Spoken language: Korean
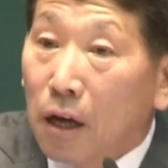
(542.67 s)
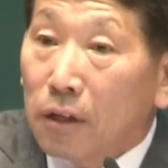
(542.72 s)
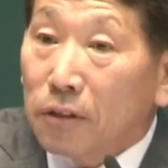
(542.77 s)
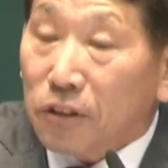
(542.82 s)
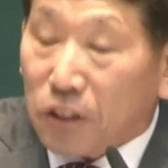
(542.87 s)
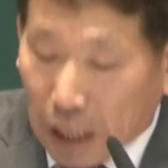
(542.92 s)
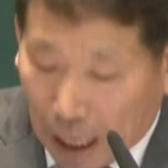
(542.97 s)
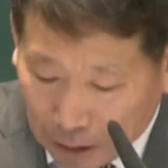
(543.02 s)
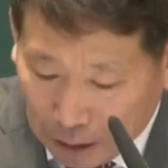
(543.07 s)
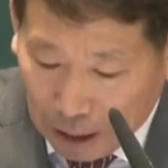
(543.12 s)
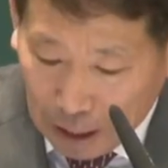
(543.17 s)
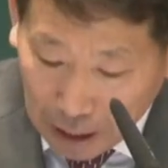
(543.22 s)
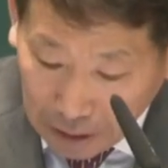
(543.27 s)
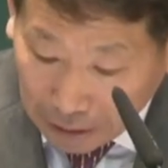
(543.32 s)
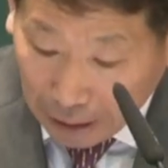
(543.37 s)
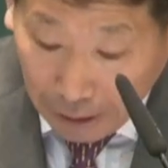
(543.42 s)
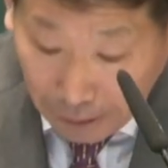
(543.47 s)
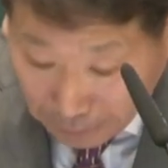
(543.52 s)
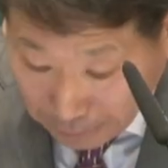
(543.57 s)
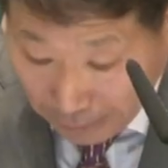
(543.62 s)
자다가
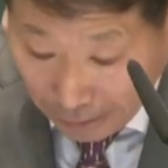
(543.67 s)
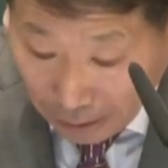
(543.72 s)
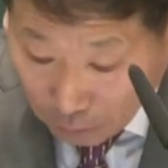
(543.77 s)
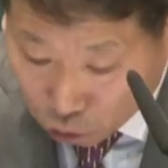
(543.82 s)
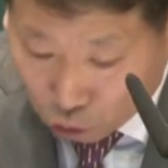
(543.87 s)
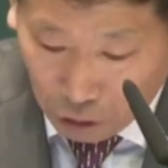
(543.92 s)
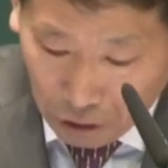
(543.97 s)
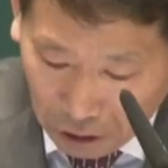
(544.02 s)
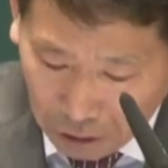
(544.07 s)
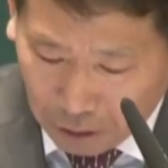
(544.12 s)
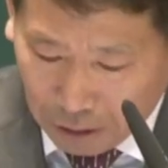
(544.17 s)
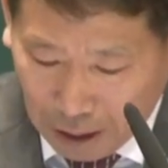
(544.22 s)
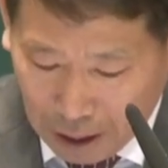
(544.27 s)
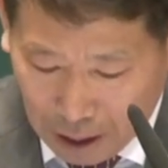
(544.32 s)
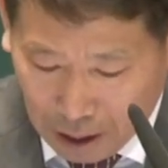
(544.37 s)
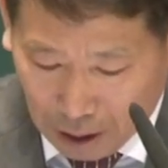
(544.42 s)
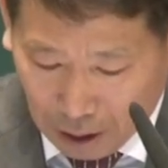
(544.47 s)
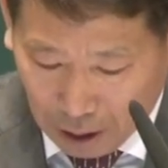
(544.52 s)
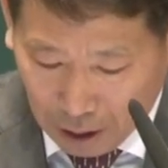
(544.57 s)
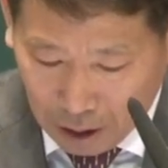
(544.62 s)
깰 때가
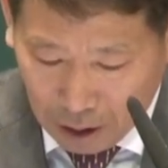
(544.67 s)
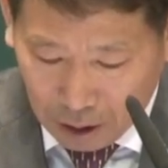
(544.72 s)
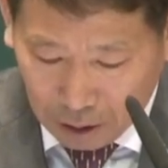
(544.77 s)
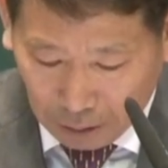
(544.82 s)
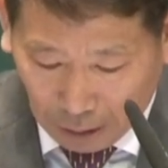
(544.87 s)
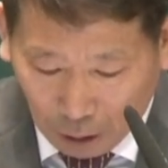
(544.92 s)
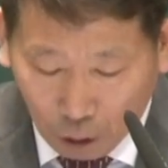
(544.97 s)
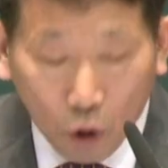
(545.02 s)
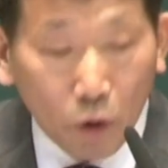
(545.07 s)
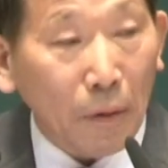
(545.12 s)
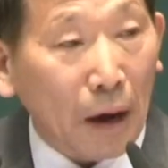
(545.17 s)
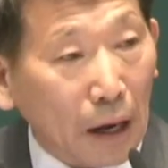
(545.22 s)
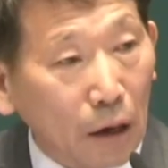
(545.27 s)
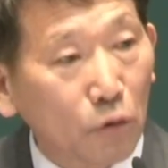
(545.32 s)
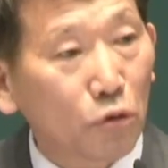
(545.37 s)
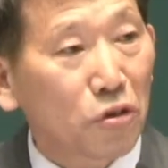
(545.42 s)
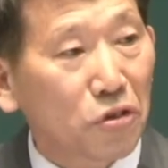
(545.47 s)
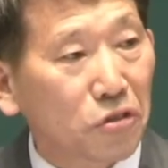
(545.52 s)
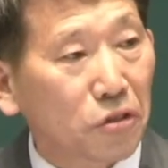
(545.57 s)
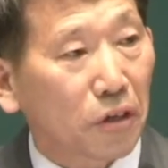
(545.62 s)
되었다. 라고
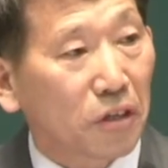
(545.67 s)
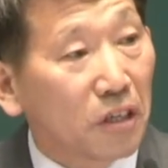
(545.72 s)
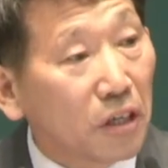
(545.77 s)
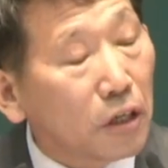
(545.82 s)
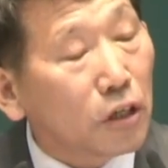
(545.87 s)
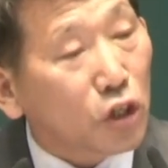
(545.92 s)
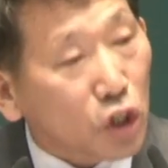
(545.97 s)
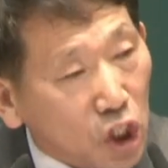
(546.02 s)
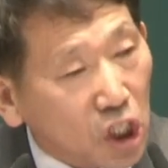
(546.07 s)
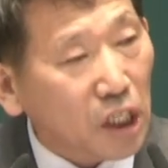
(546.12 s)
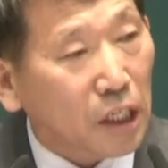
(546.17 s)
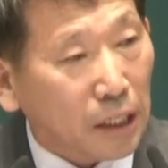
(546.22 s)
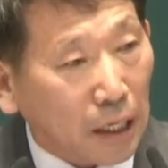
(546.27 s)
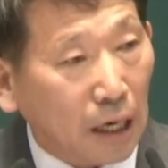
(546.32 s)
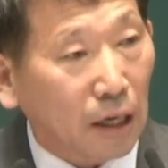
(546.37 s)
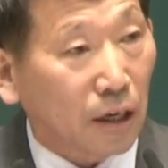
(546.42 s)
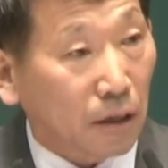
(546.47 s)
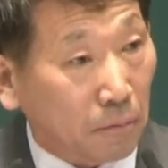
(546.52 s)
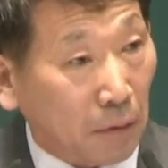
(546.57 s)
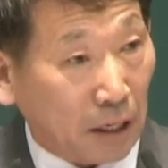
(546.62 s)
말하고 있어요. 이
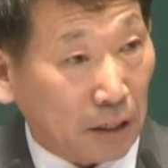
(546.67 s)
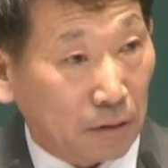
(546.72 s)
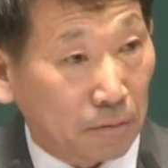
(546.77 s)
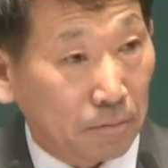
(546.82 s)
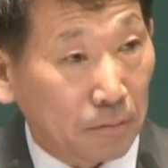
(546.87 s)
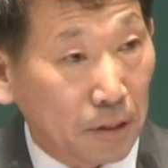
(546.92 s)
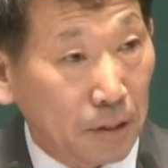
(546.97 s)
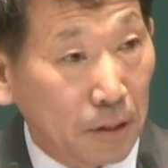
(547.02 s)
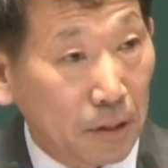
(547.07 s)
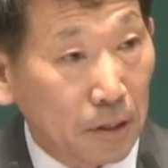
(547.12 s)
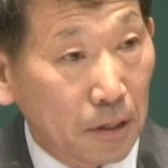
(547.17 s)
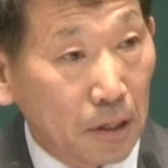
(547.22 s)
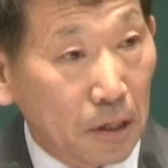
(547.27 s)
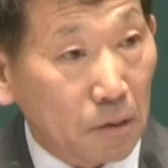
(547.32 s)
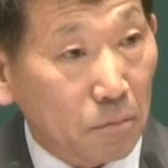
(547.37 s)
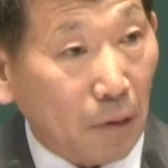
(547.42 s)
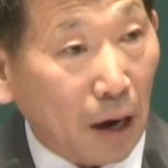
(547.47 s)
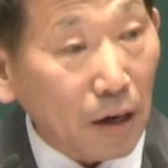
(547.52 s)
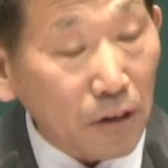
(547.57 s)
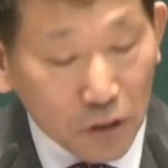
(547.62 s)
시기라는 말은
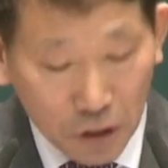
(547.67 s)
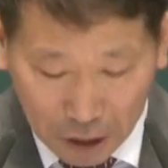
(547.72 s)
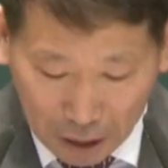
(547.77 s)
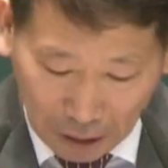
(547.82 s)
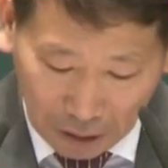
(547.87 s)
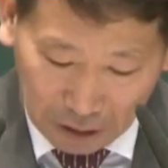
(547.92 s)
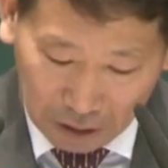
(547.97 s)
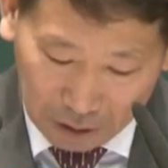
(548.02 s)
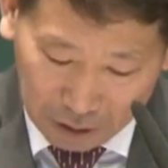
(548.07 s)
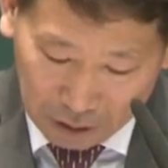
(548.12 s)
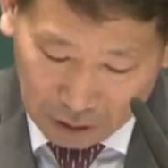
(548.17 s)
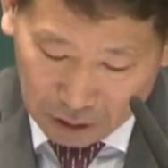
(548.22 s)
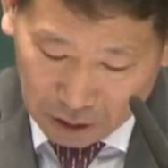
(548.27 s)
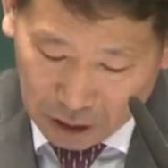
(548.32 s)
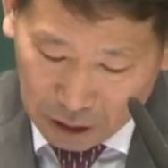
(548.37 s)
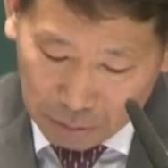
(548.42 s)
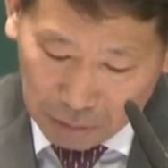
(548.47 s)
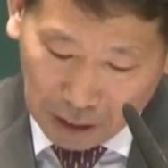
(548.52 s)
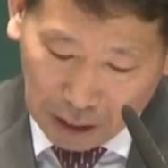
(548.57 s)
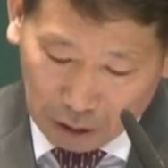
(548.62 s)
말세라는
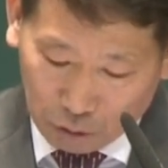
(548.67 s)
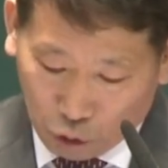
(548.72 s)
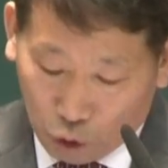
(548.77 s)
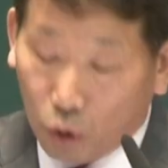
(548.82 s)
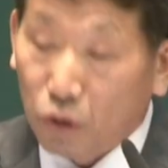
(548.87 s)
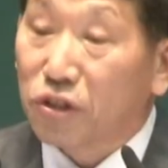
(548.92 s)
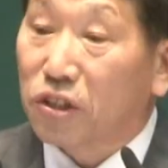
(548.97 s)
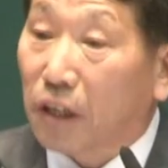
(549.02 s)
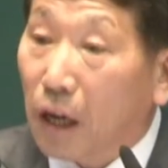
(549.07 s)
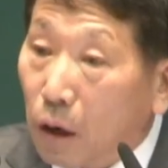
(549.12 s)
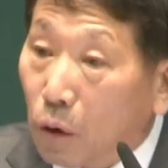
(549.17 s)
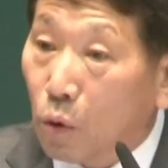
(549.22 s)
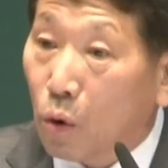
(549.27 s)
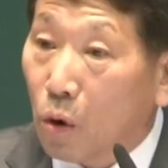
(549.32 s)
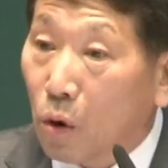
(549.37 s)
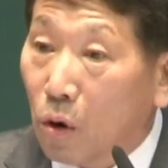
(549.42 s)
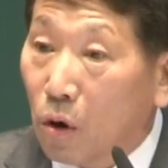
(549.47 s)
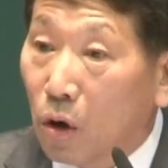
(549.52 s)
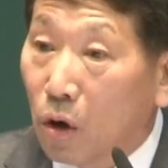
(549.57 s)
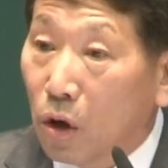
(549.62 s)
의미가
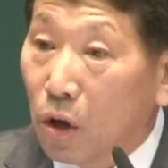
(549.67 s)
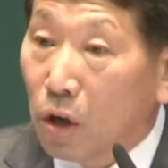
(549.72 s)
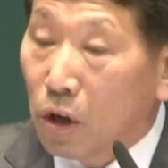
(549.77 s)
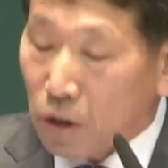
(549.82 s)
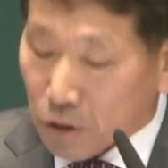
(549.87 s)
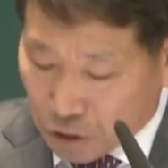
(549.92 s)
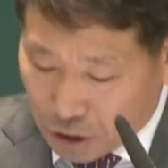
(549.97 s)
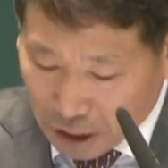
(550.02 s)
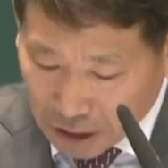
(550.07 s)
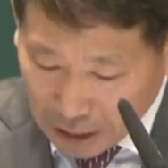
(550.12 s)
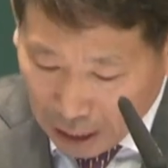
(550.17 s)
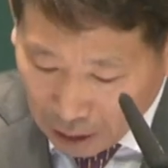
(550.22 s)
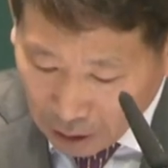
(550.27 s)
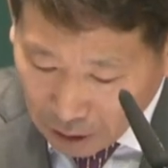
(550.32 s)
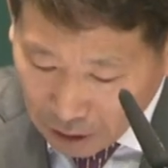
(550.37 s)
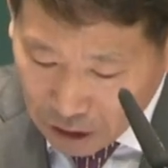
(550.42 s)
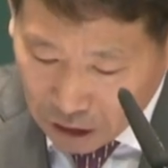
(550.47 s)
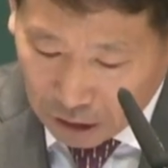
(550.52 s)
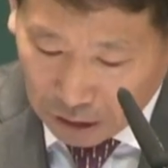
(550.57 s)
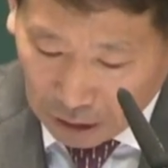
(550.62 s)
되어지겠고 세상
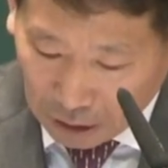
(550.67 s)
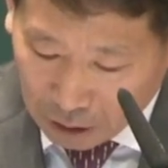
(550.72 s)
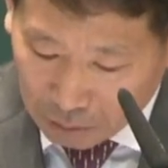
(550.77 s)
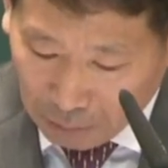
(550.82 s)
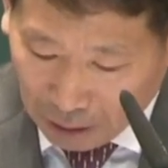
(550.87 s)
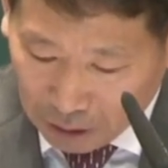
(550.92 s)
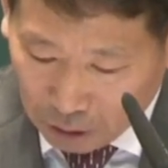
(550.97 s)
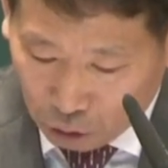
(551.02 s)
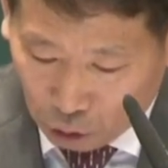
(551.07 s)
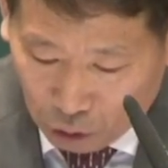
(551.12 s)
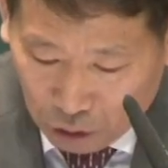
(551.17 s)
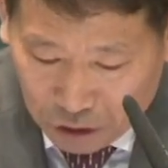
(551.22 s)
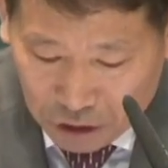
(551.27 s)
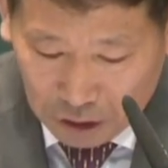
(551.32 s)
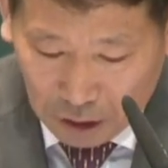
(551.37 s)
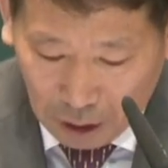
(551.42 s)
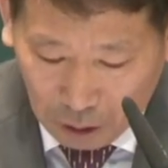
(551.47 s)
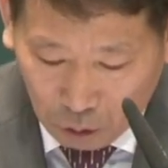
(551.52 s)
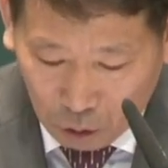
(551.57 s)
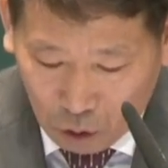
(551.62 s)
끝이라는 말이
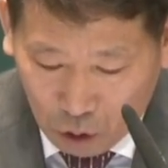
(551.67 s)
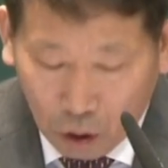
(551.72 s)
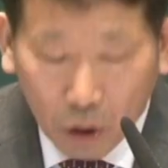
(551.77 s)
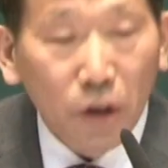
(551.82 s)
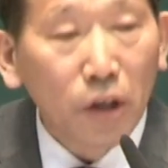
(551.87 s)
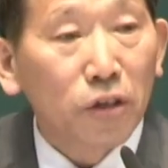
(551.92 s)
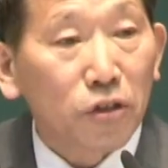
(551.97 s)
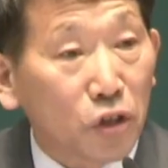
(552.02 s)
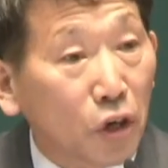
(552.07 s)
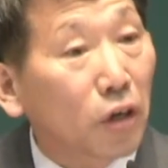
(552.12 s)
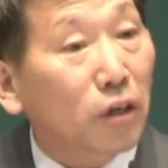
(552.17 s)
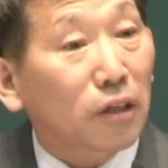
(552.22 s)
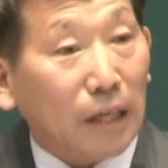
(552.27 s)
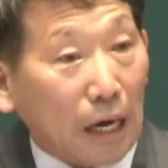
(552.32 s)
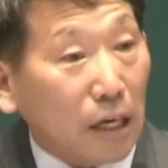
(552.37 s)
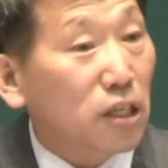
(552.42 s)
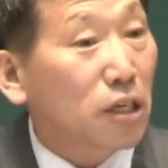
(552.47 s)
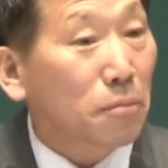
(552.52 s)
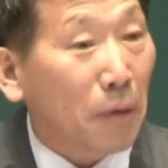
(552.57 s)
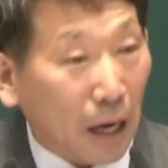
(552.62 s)
되어지겠고 즉
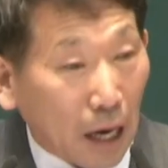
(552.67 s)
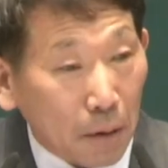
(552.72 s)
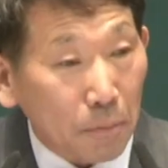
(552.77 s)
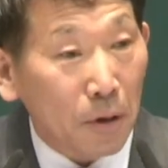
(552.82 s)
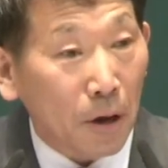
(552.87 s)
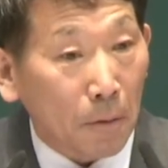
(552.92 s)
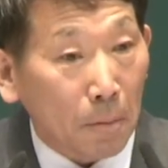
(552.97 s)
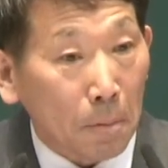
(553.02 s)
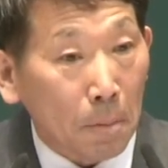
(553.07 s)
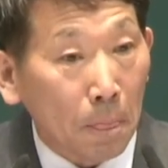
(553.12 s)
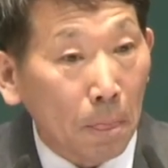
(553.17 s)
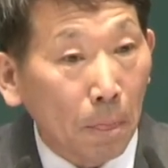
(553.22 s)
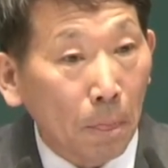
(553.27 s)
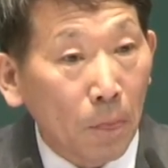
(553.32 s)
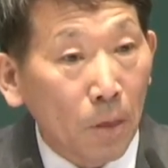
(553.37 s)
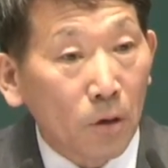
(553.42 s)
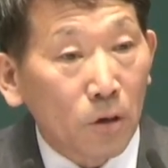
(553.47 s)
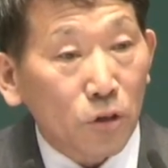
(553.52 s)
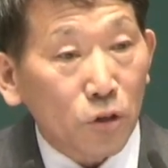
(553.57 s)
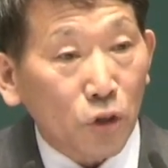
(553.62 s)
다시 말하면
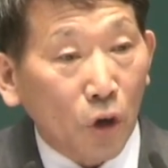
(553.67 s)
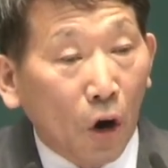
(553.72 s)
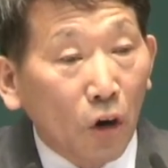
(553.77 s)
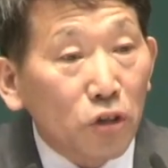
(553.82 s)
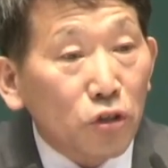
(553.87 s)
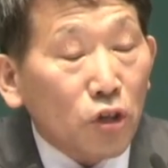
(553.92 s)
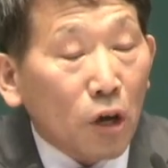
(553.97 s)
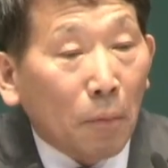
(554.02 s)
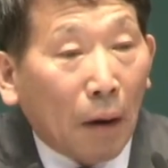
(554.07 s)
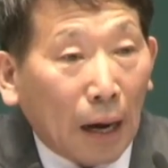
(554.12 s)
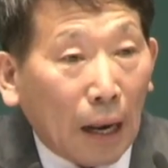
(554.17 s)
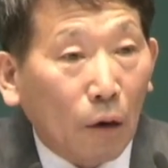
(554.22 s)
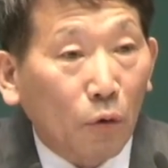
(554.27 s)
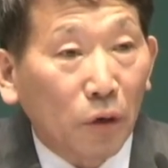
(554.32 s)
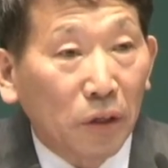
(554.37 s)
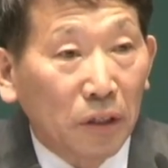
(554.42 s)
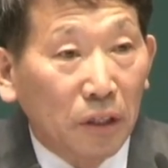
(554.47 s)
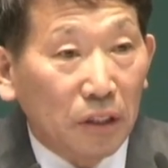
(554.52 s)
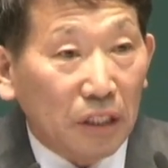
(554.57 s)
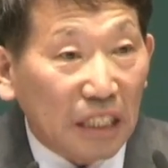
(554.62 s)
여기서 말하고
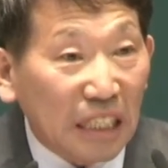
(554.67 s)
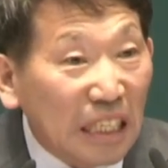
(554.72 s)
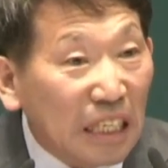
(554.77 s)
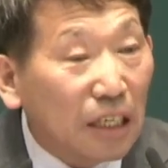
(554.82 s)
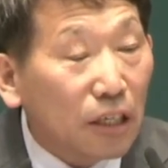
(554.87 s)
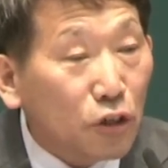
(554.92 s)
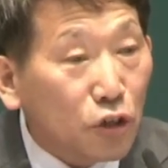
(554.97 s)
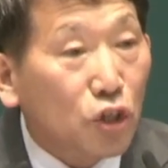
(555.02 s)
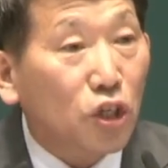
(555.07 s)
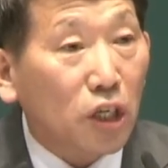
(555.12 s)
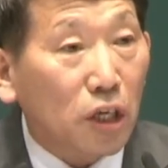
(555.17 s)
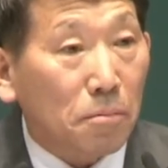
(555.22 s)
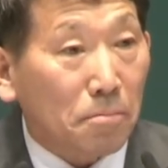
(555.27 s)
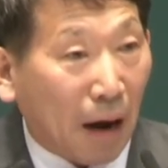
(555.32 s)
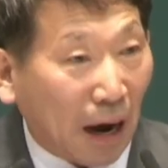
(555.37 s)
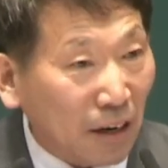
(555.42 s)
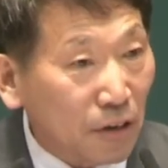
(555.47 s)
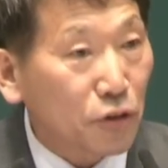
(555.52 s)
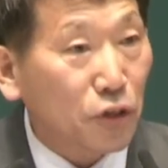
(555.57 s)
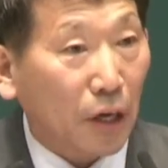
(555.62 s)
있는 이 시기
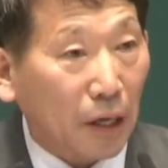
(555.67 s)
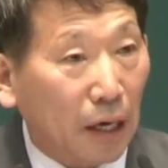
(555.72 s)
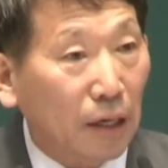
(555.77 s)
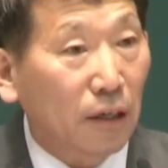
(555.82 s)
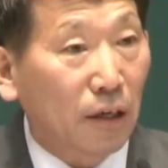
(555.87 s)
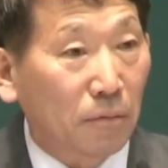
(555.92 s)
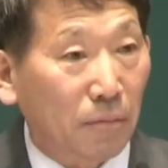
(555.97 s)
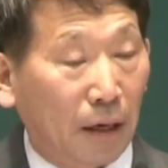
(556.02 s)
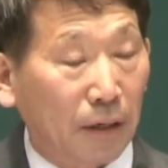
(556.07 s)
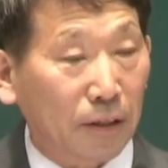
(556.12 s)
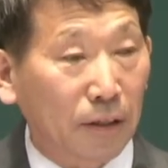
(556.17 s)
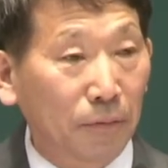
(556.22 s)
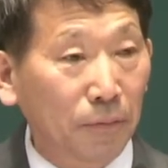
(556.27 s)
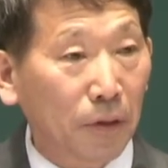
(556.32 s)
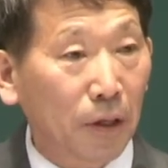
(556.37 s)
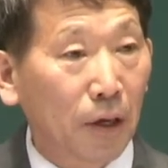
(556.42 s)
말세라는 말은